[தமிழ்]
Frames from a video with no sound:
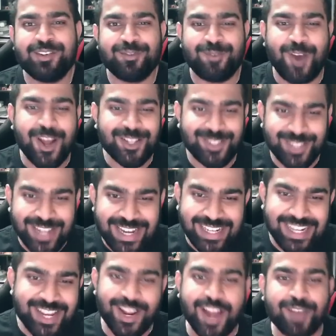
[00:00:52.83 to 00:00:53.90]

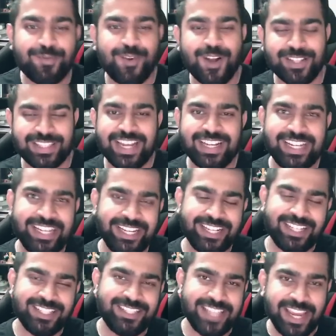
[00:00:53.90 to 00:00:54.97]
ஃபார்ச்சுனேட்லி ஆர் அன்ஃபார்ச்சுனேட்லி
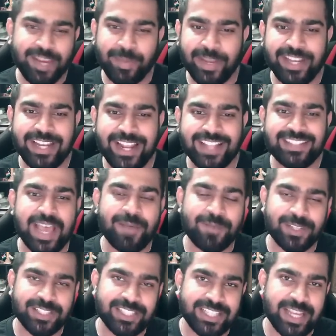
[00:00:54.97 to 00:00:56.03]
ஜேஇ மெயின்
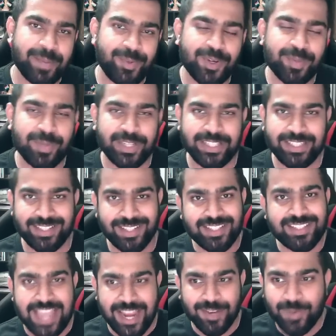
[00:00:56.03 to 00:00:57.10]
எக்ஸாம் வந்து எப்போன்னு பார்த்தீங்கன்னா
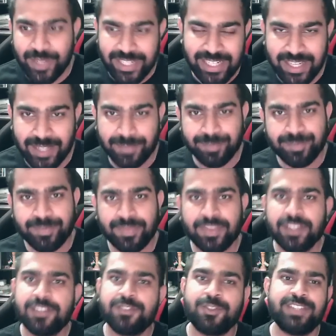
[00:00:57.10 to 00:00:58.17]
ஜனவரியில
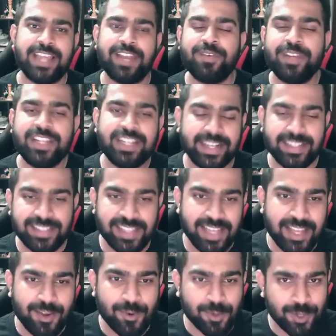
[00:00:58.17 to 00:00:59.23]
ஸோ ஜனவரி
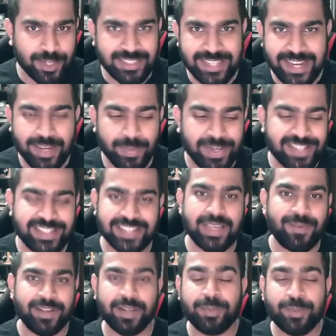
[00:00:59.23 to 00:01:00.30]
கடைசியில் உங்களோட ஜேஇ மெயின்ஸ்
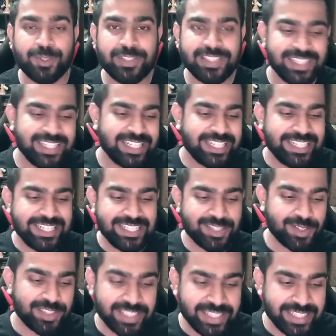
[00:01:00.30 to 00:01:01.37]
எக்ஸாம் வரப்போகுது இது
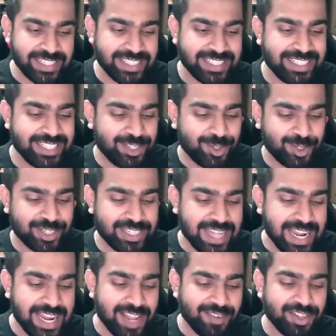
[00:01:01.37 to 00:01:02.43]
வந்து ஒரு
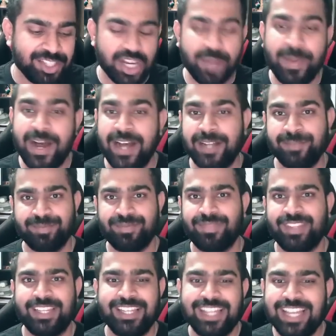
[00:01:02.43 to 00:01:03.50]
நல்ல விஷயமா
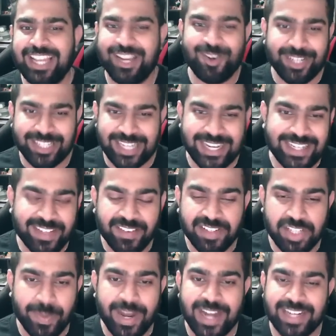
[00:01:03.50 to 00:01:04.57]
இல்லை ஒரு கெட்ட
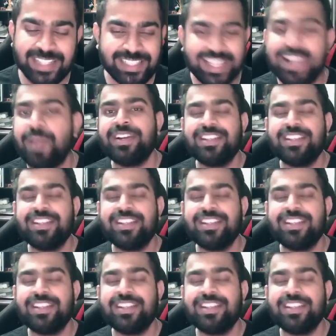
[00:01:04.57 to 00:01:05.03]
விஷயமான்றதான் நம்ம